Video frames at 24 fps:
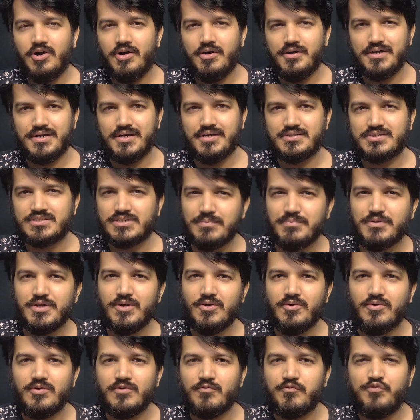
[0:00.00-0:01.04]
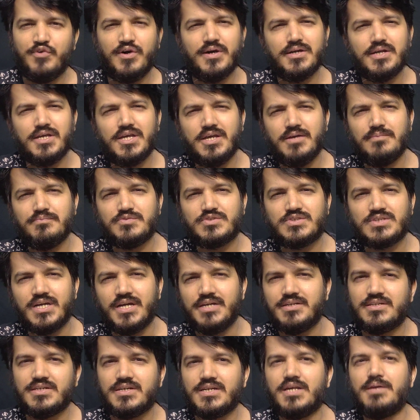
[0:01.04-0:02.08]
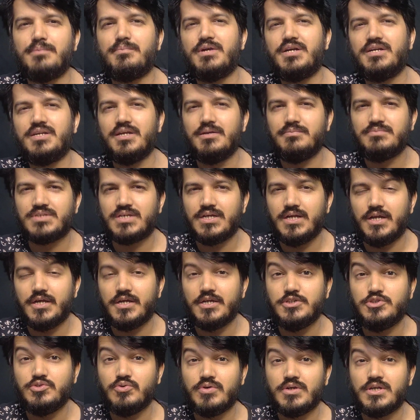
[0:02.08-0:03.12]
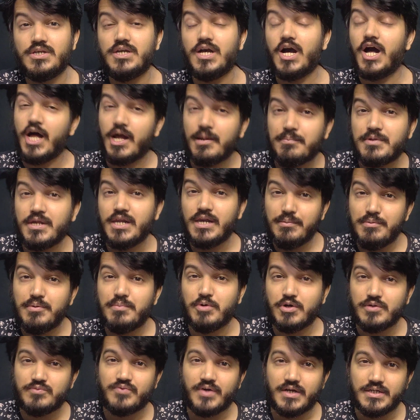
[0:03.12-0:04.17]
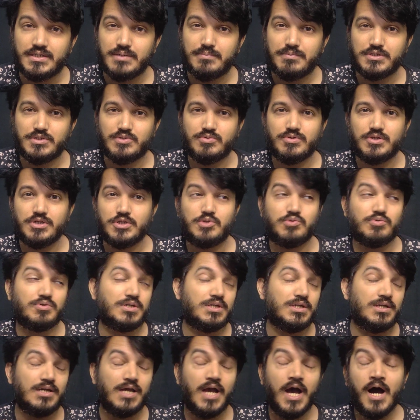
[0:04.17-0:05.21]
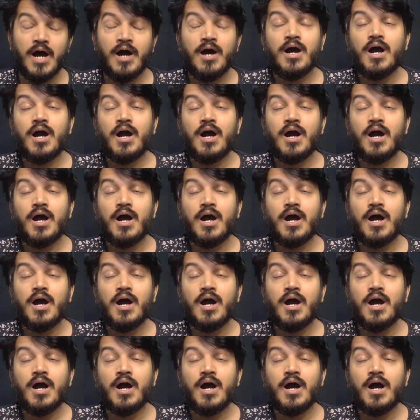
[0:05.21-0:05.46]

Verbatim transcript: और सभी लोग फन गेम्स एंटरटेनमेंट गेम्स खेलेंगे जो कि आपके लिए भी बहुत फ़ायदेमंद होगी क्योंकि